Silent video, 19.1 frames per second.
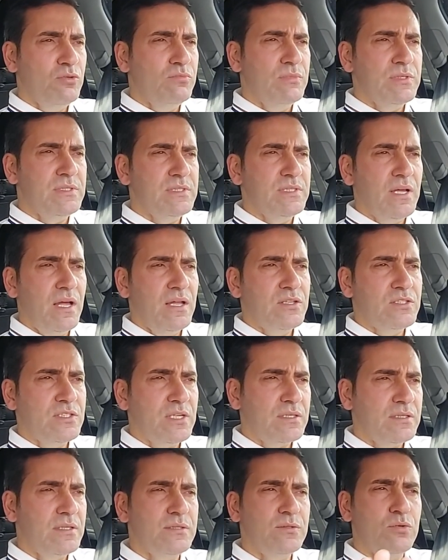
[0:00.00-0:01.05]
olması
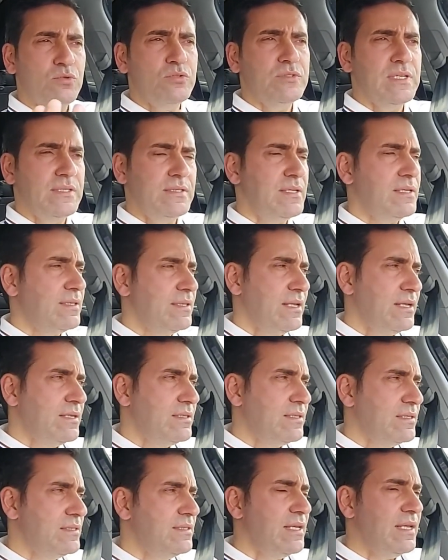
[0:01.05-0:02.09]
alçaklık, yükseklik
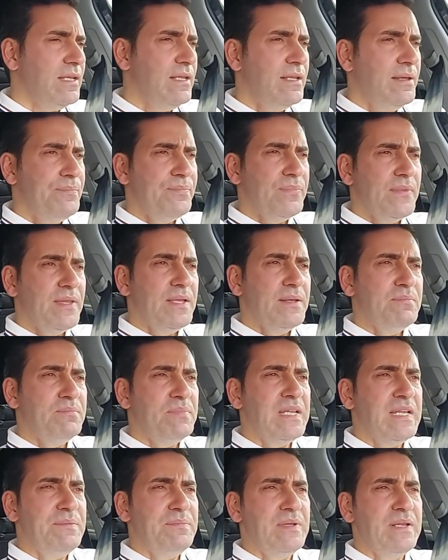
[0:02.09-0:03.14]
derecesi değil,
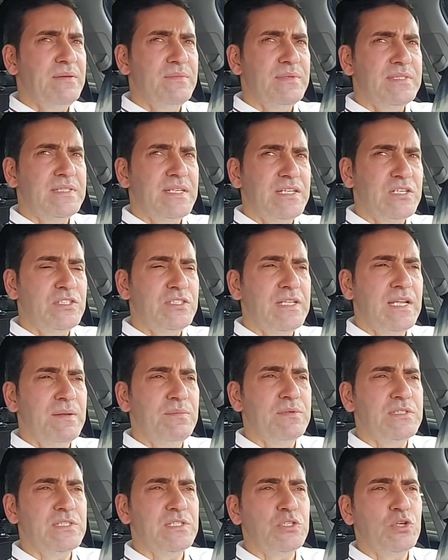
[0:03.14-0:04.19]
birbirimize
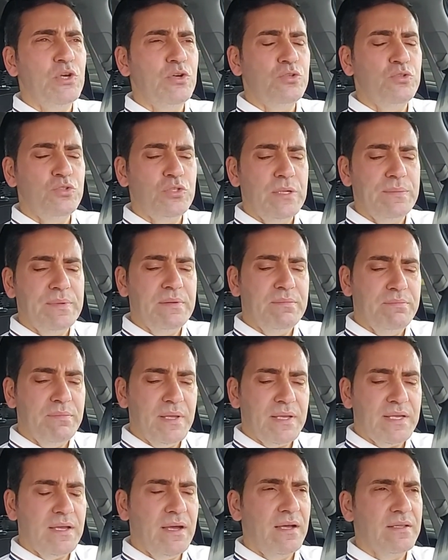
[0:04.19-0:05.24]
işlerimizi
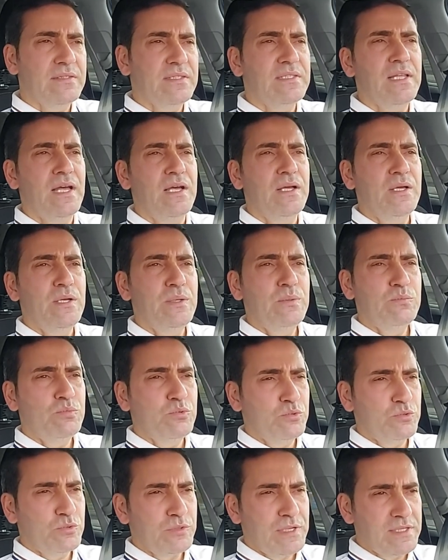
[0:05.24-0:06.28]
gördürebilmek adına
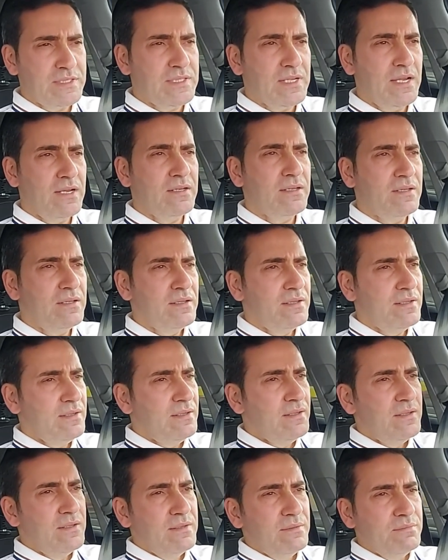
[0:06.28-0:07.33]
bu geçerli.
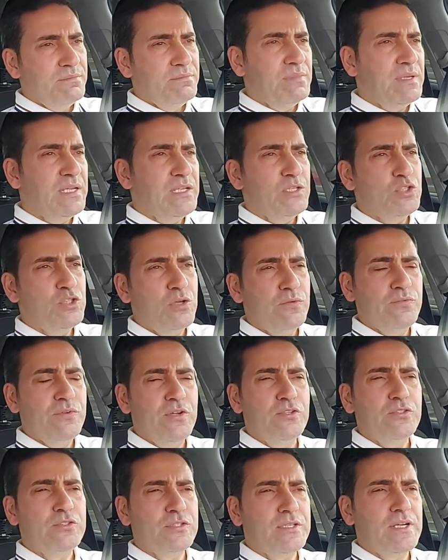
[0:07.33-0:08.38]
Bir
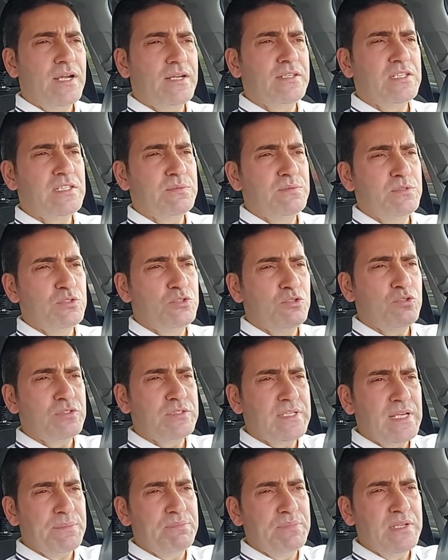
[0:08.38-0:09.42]
şoför kardeşimiz
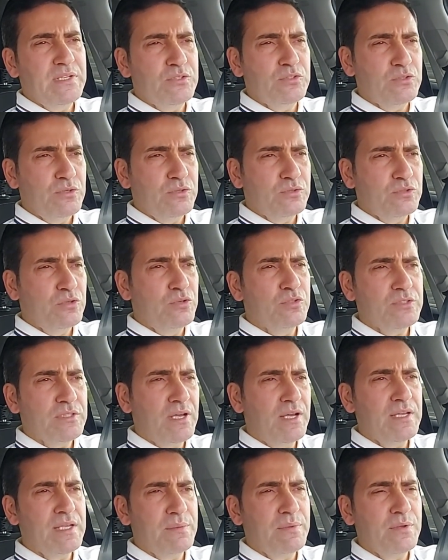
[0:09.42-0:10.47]
yüksek bir ruh
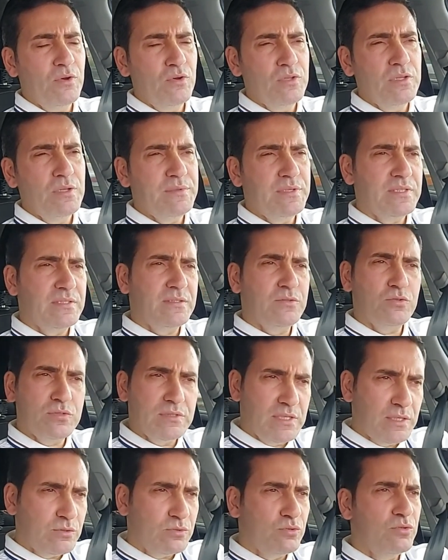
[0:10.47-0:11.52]
sahibi olabilir.
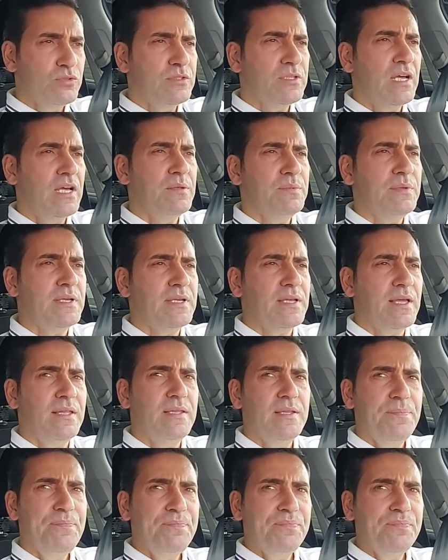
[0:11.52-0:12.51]
Yüksek ruh sahibiyken